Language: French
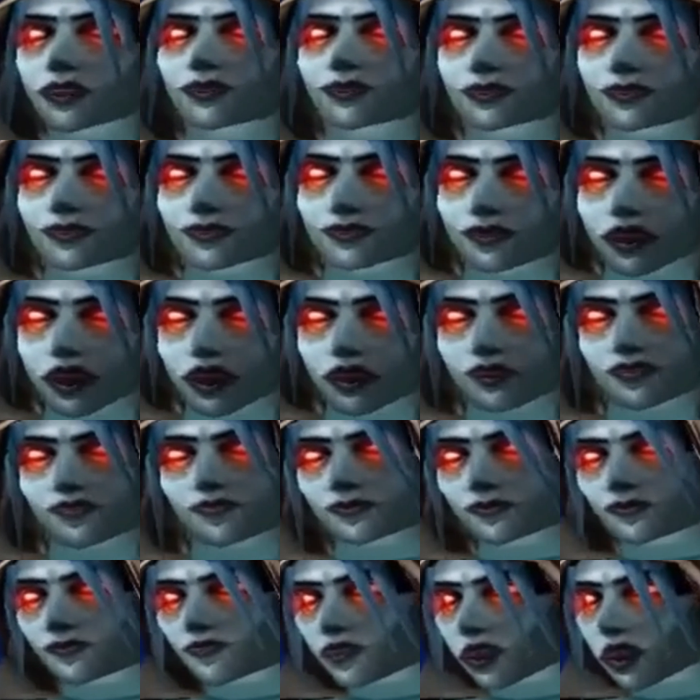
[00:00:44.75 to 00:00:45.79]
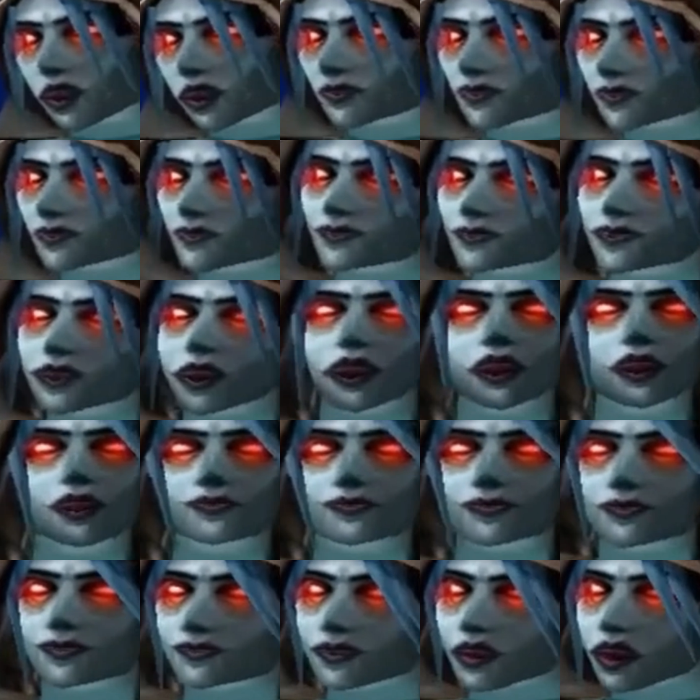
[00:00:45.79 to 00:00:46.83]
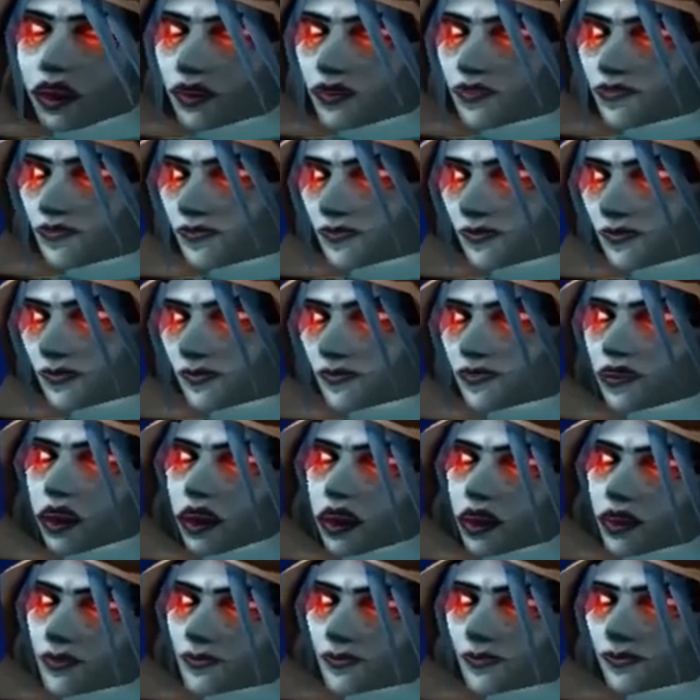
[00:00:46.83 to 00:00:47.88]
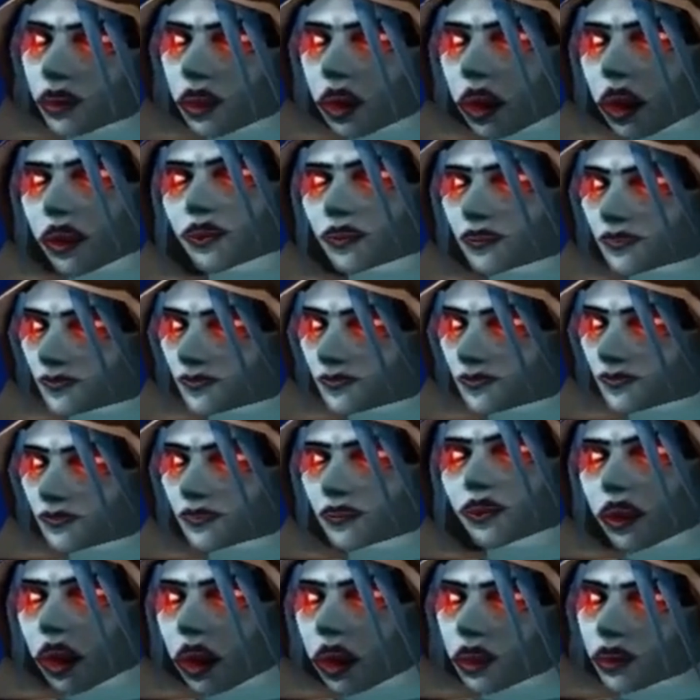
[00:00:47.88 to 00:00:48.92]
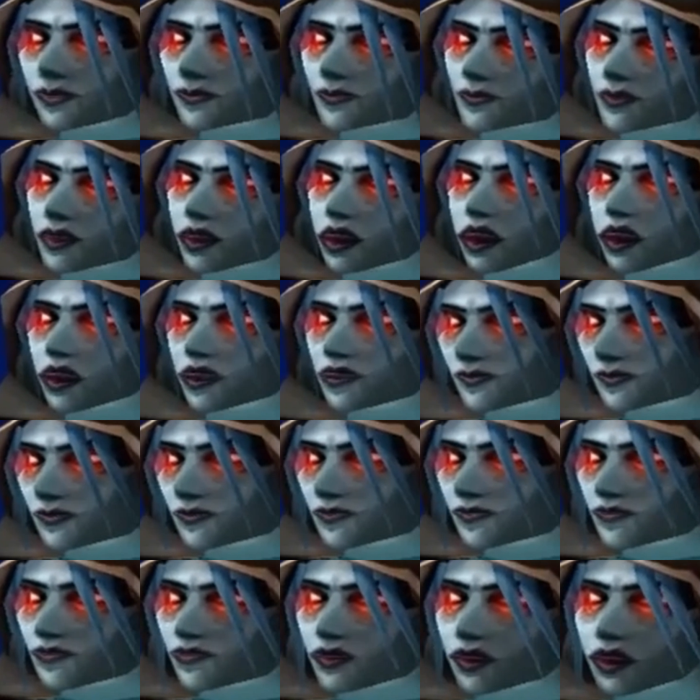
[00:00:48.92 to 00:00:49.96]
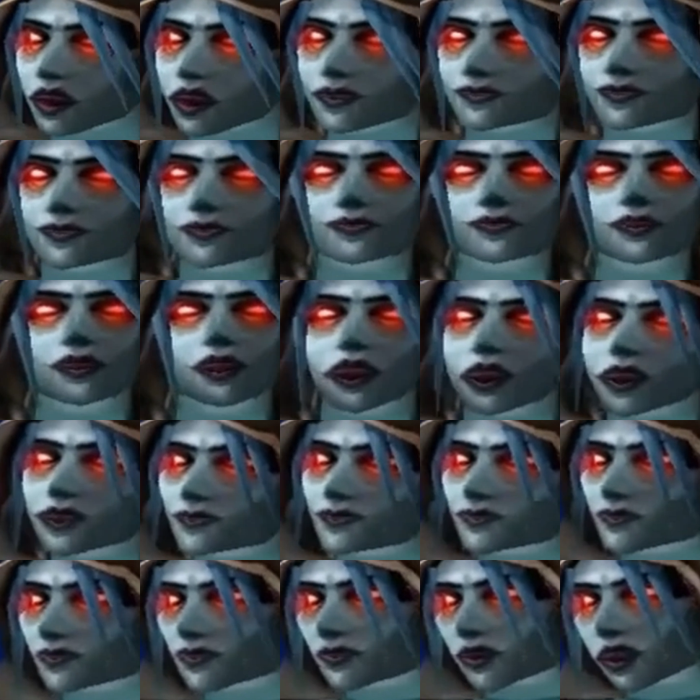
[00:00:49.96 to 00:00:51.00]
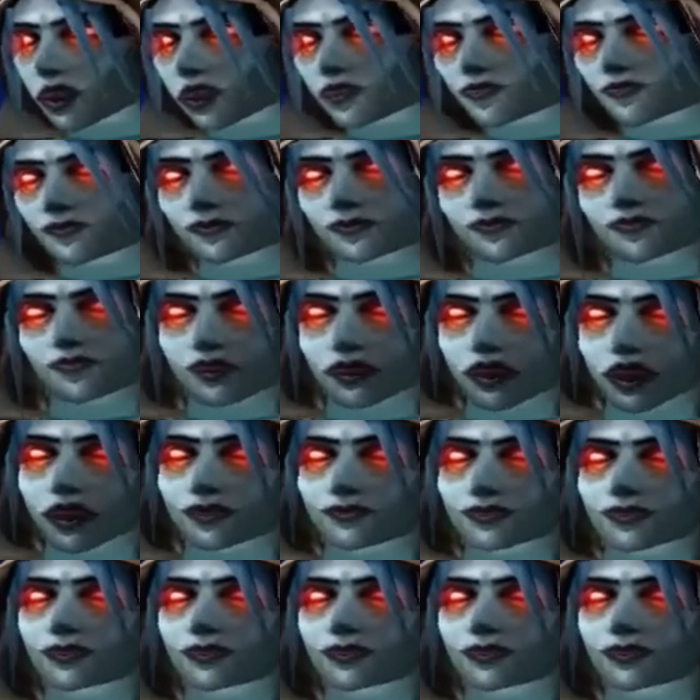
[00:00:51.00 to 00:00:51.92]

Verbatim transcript: La Légion a été vaincue il y a des mois. Comment pourrait-il l'ignorer Quoi Mais qui peut bien